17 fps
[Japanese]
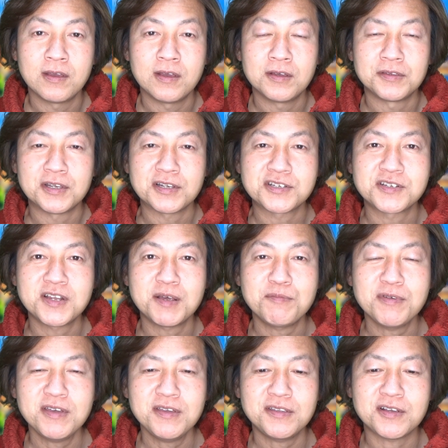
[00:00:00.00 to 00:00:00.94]
でちな
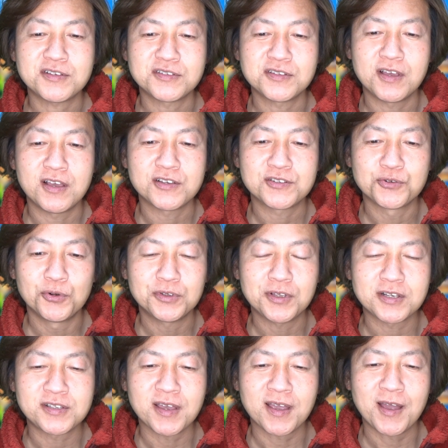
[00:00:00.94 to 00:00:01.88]
みにですね、その
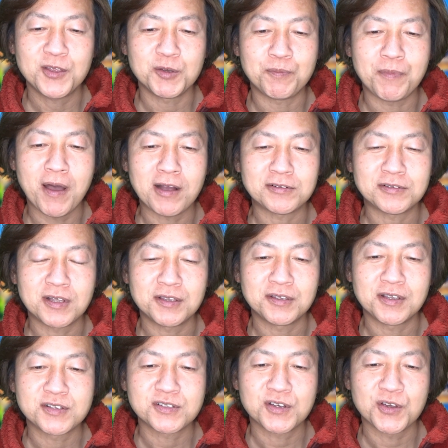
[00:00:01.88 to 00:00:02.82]
他世界のパークな
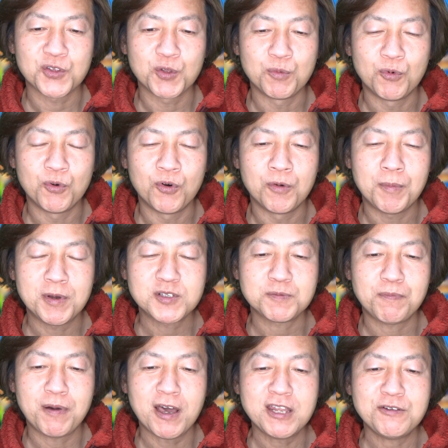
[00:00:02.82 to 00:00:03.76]
んですけども、ま
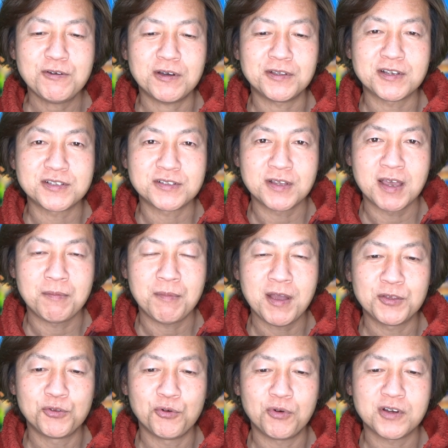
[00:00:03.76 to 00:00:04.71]
ずパリはですね、
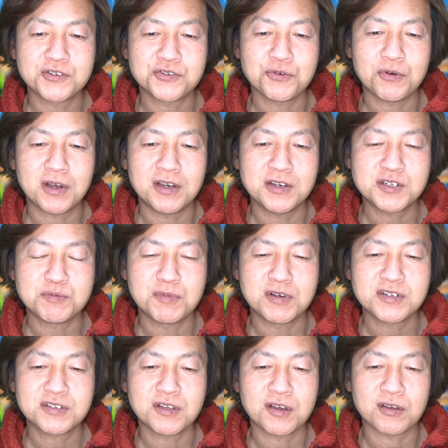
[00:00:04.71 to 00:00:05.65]
前動画紹介し
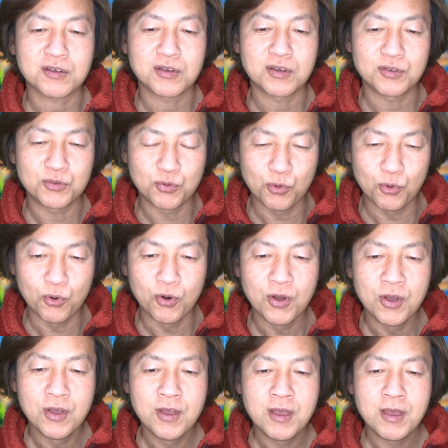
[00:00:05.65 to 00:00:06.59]
ましたけど、
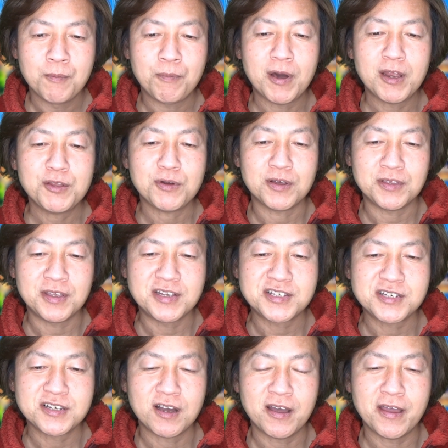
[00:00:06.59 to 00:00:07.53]
パリはね、い
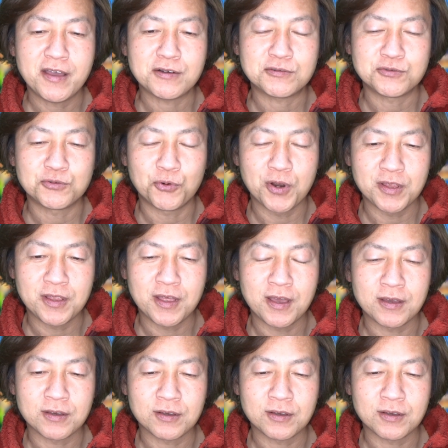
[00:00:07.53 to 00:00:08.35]
ち早くこれね、